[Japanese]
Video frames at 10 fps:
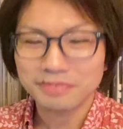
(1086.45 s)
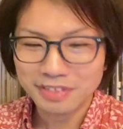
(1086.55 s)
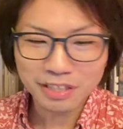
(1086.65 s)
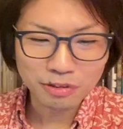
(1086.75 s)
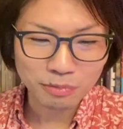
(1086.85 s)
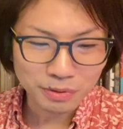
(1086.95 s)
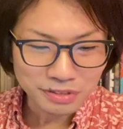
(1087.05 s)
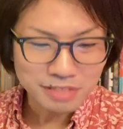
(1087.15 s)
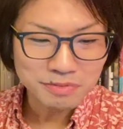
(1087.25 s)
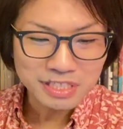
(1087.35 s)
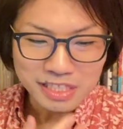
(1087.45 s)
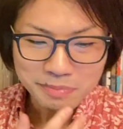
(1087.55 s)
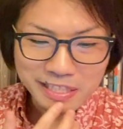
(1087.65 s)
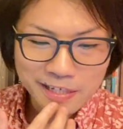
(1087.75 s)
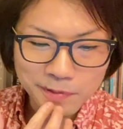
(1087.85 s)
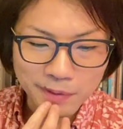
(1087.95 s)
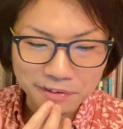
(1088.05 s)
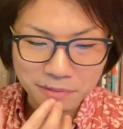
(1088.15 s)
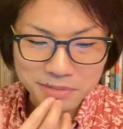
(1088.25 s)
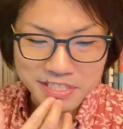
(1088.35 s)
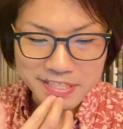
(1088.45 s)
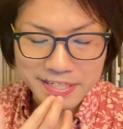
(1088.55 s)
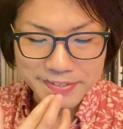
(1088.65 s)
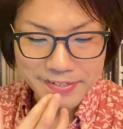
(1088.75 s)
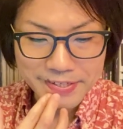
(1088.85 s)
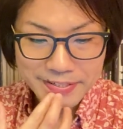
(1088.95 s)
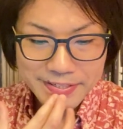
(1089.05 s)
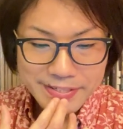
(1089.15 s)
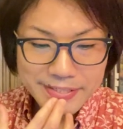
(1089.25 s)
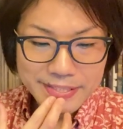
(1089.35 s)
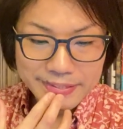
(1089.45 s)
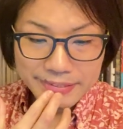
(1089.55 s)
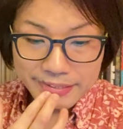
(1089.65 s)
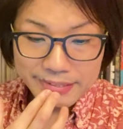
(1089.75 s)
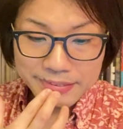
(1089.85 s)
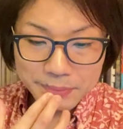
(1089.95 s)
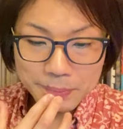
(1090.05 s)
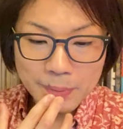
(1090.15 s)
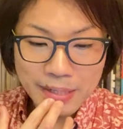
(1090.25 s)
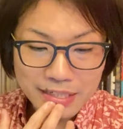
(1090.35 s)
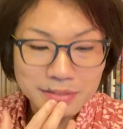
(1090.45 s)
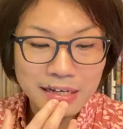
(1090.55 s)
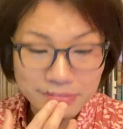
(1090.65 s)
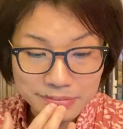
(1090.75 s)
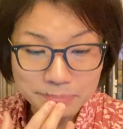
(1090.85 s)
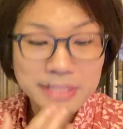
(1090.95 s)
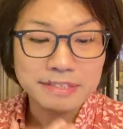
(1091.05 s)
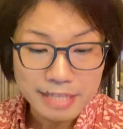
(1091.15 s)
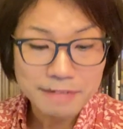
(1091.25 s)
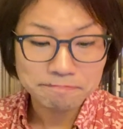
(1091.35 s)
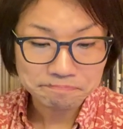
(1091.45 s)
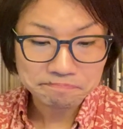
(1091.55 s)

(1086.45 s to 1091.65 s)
結構僕自分に冷たいとこあるかもしれないんで、ね、そこはあり、ありますね。